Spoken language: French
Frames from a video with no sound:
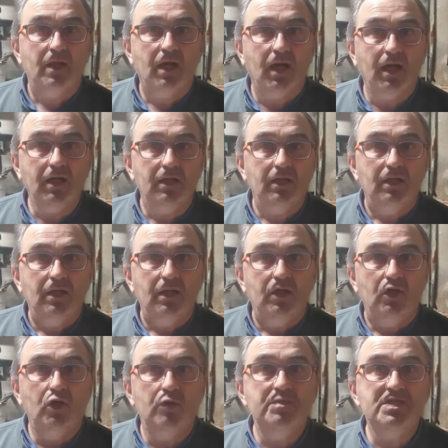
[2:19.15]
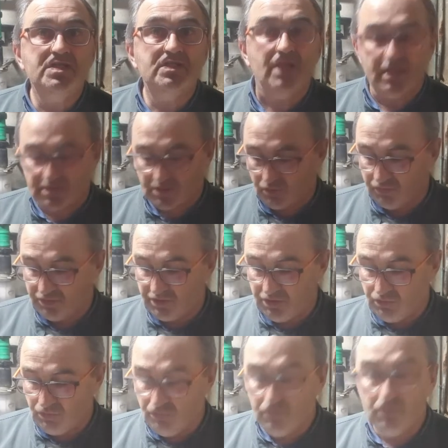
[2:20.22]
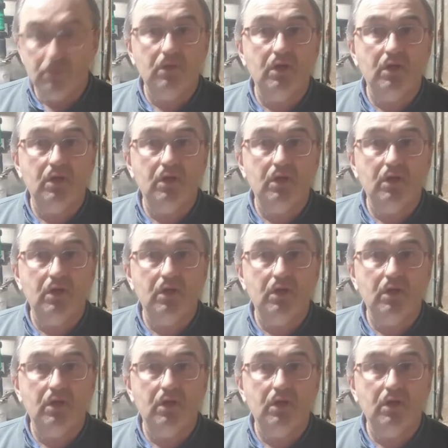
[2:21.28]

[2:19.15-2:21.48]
Hein. Le business continue,